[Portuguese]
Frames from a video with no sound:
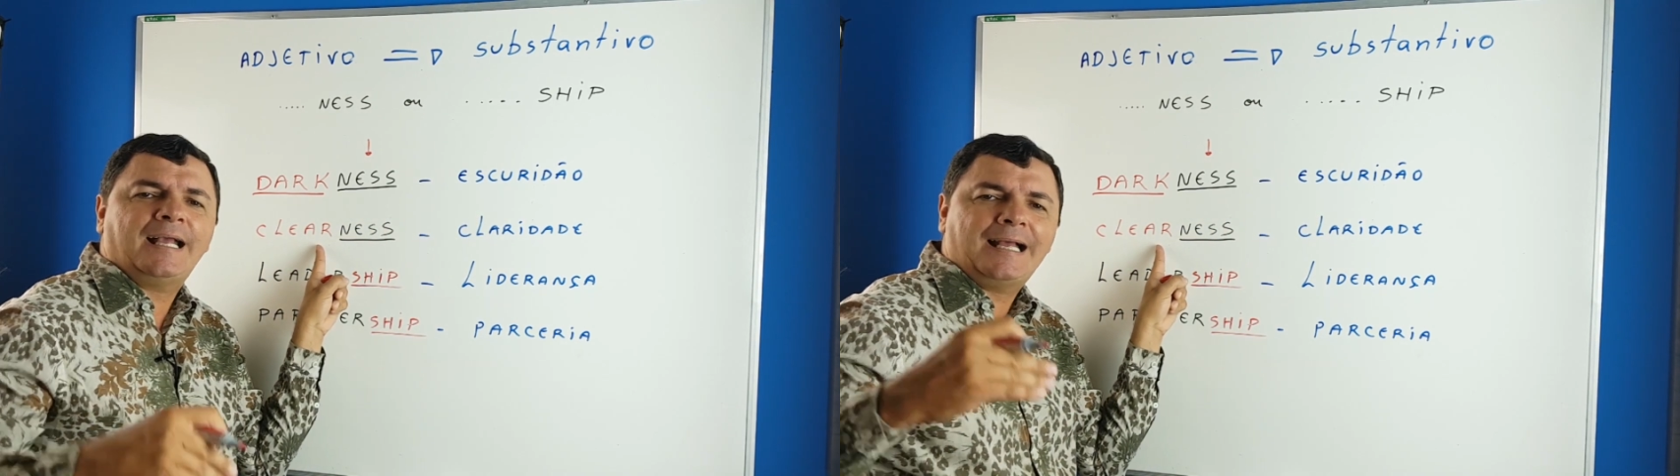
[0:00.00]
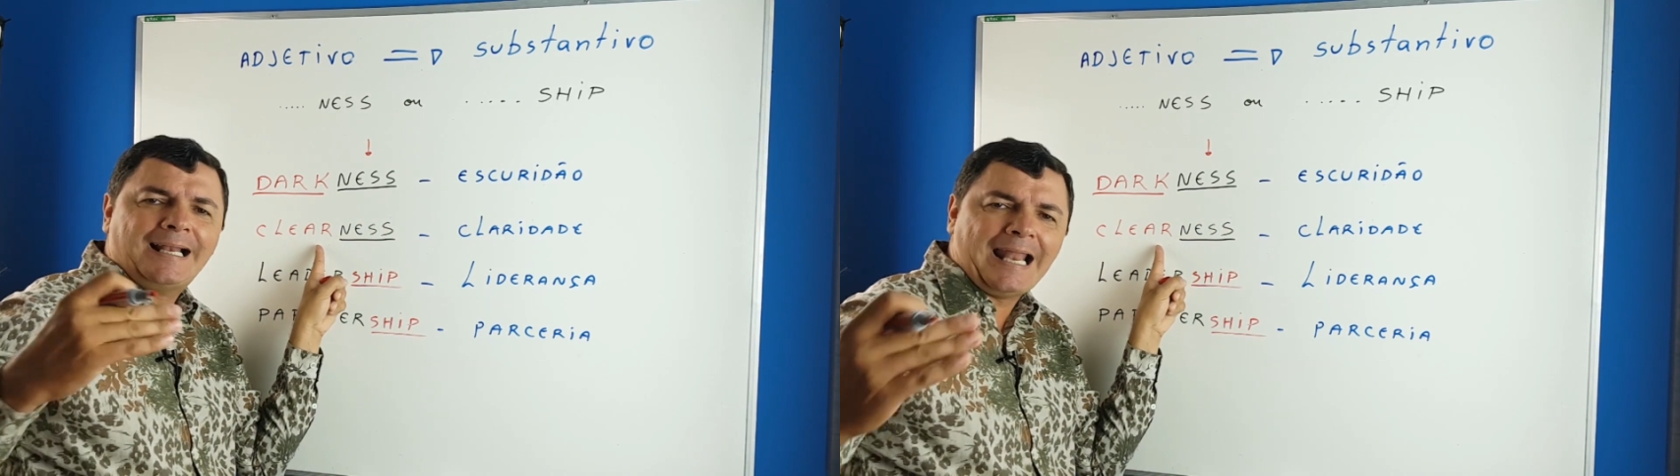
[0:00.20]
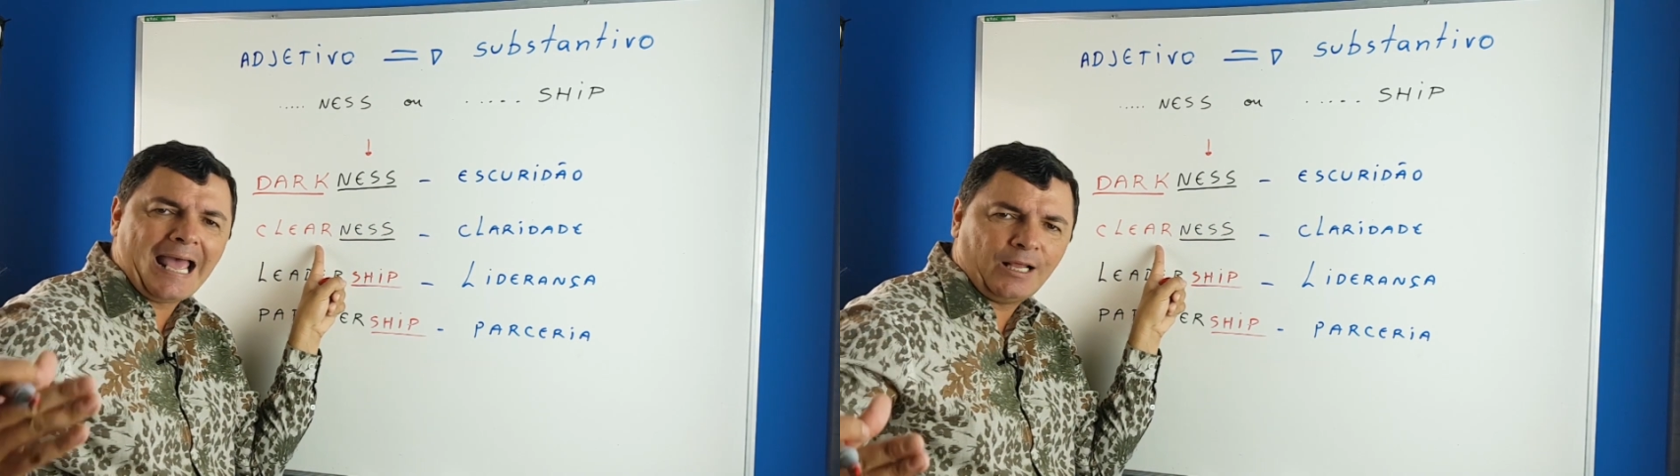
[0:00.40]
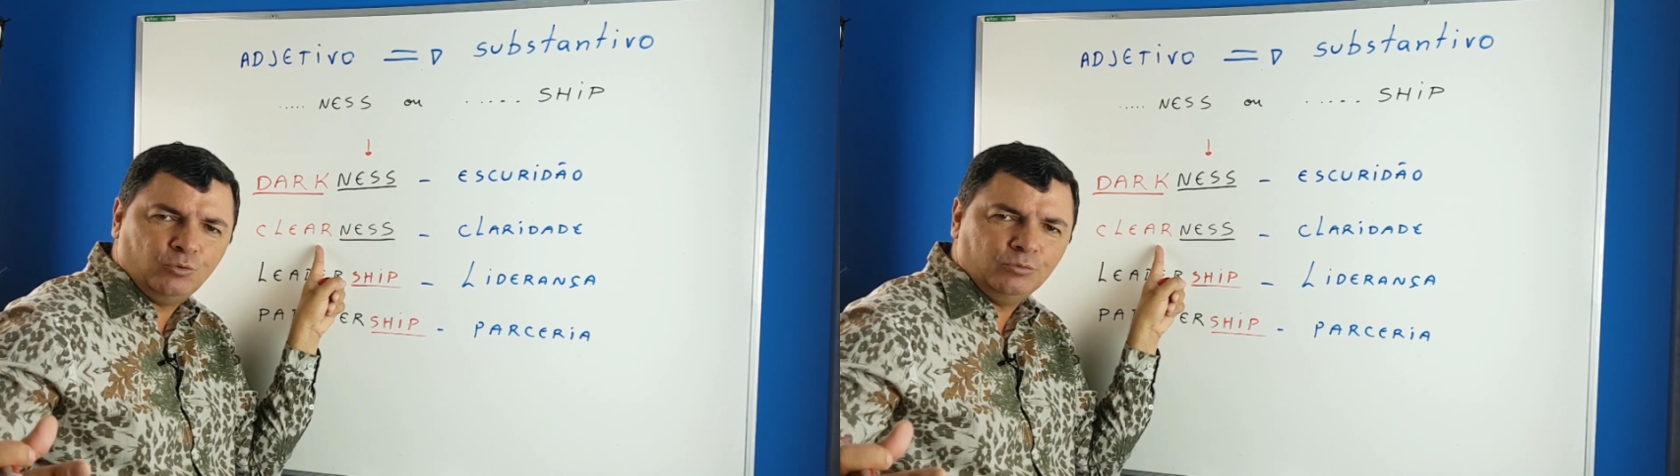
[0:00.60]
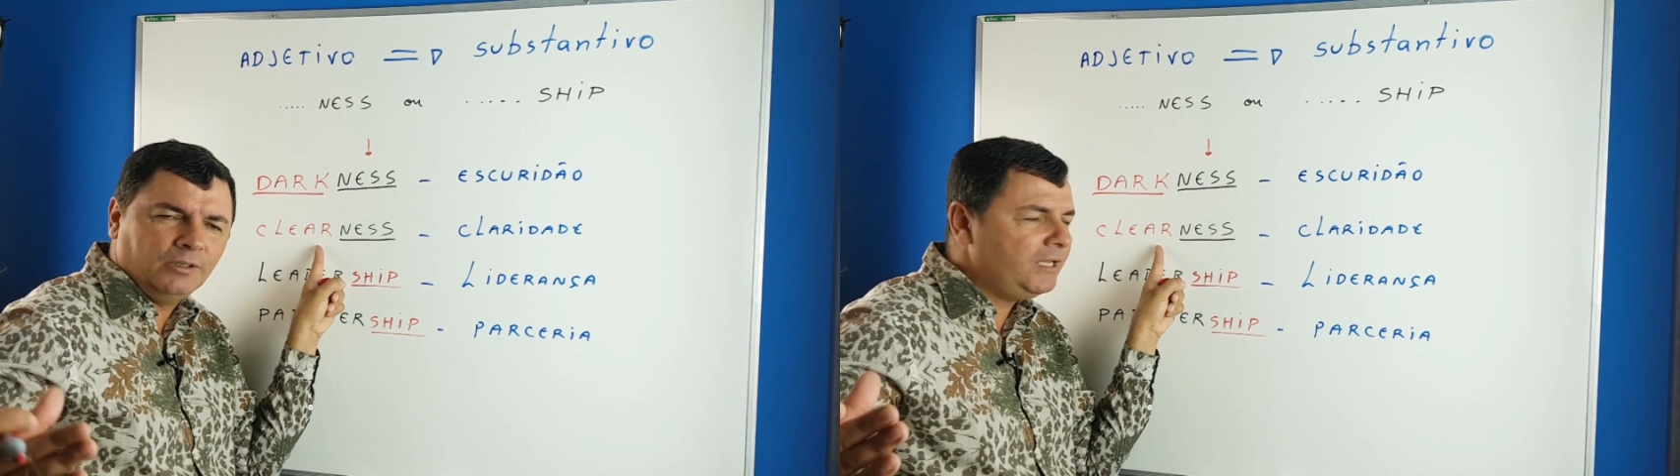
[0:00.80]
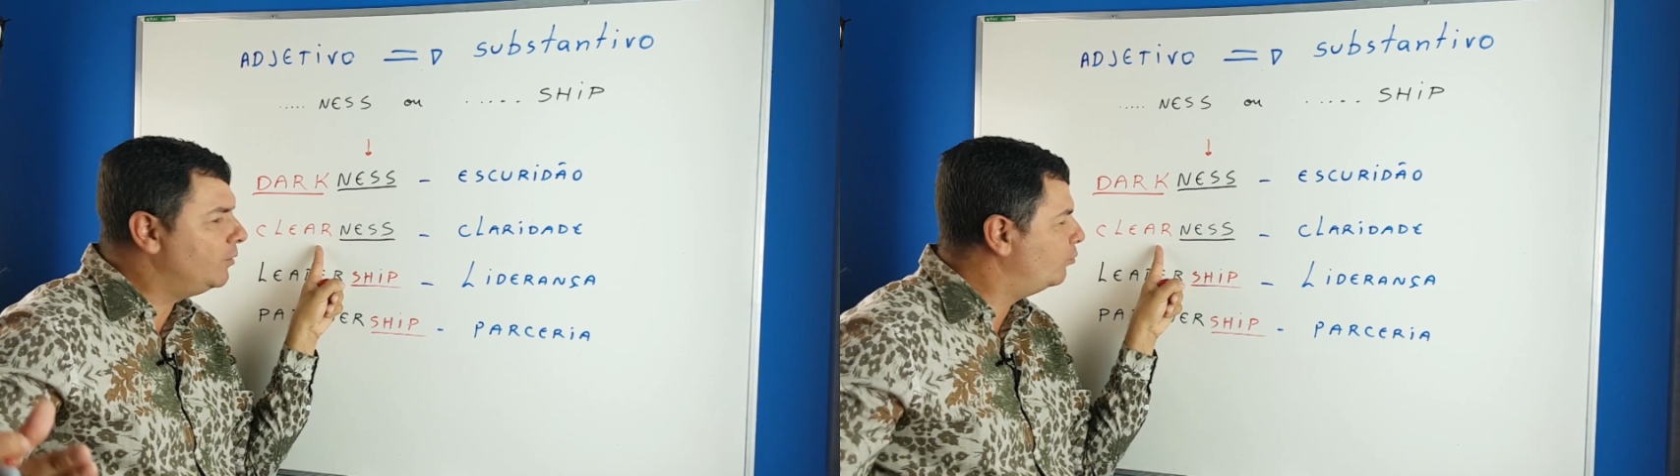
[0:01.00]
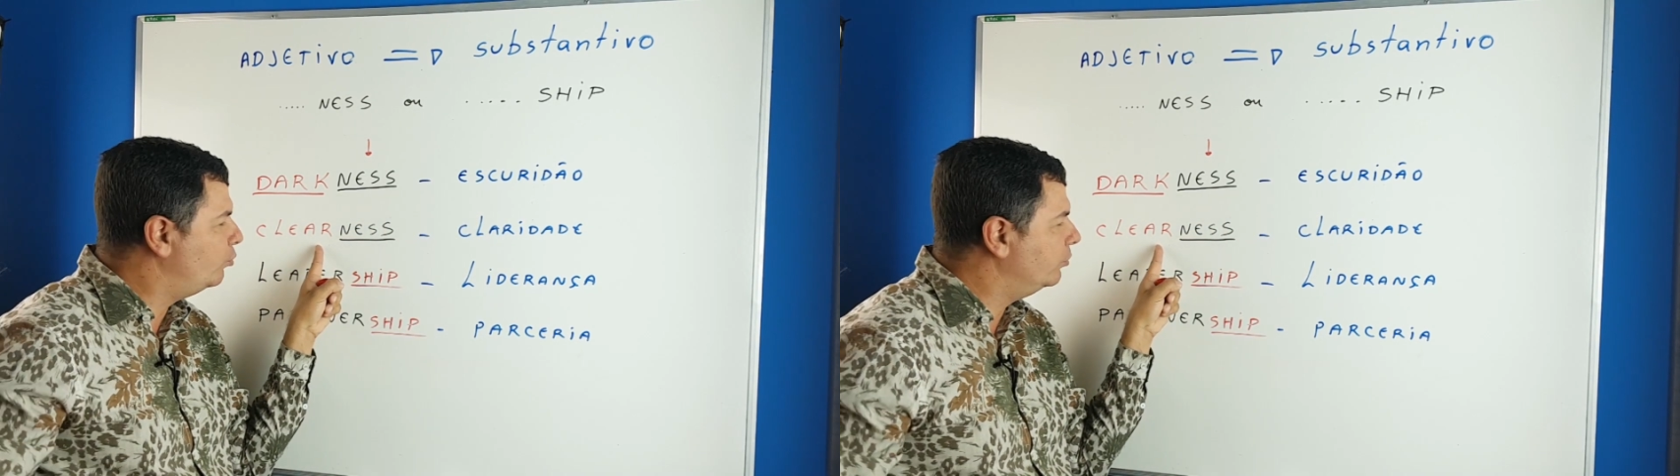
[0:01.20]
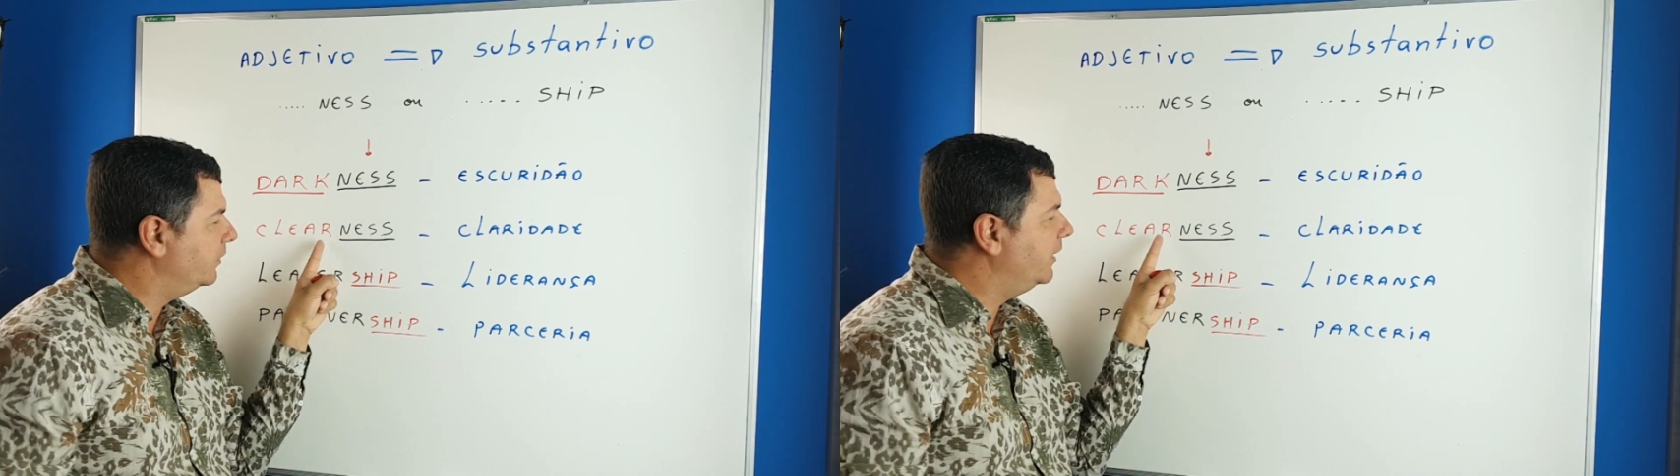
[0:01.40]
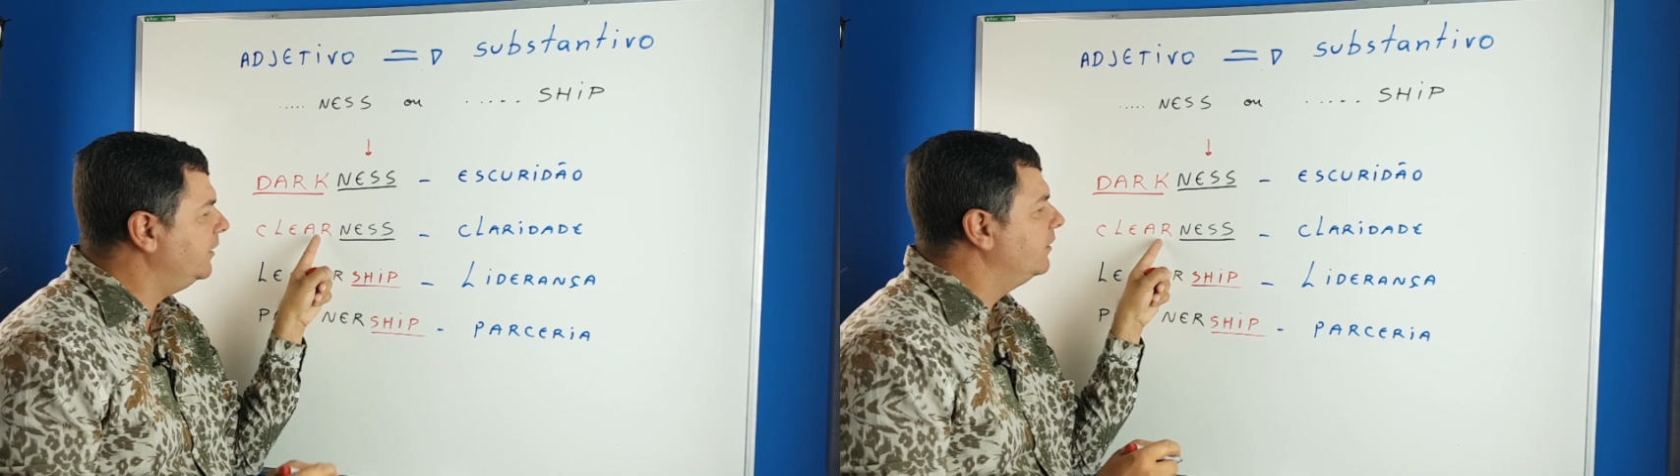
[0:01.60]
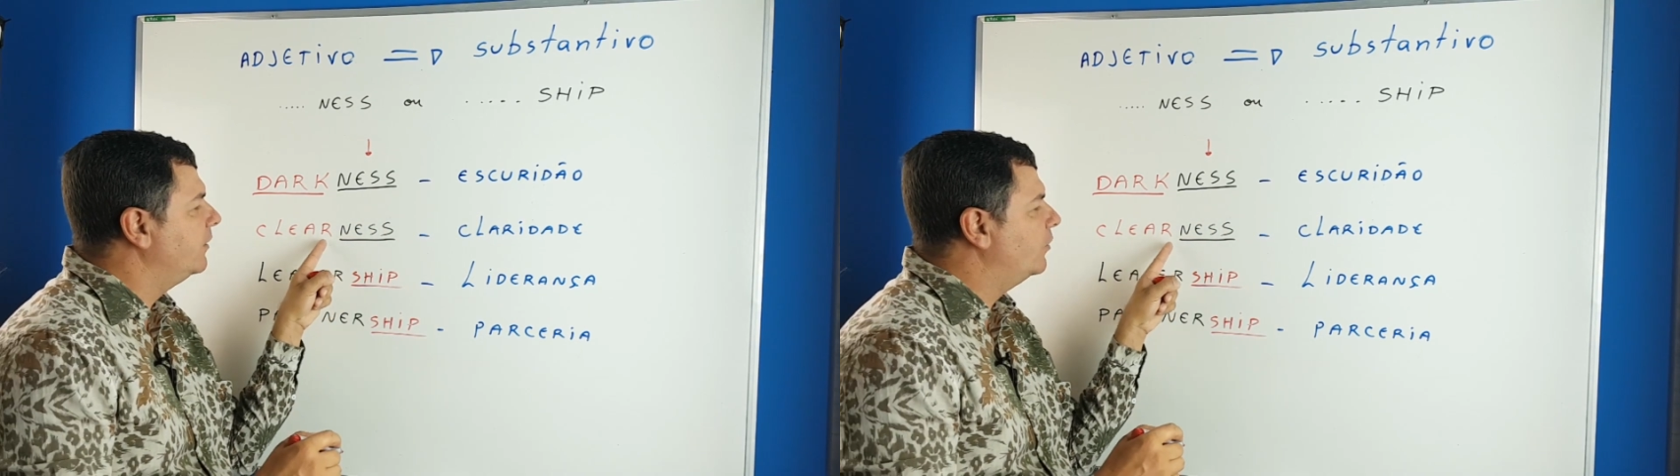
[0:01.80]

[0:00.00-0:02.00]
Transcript: claro, limpo, né?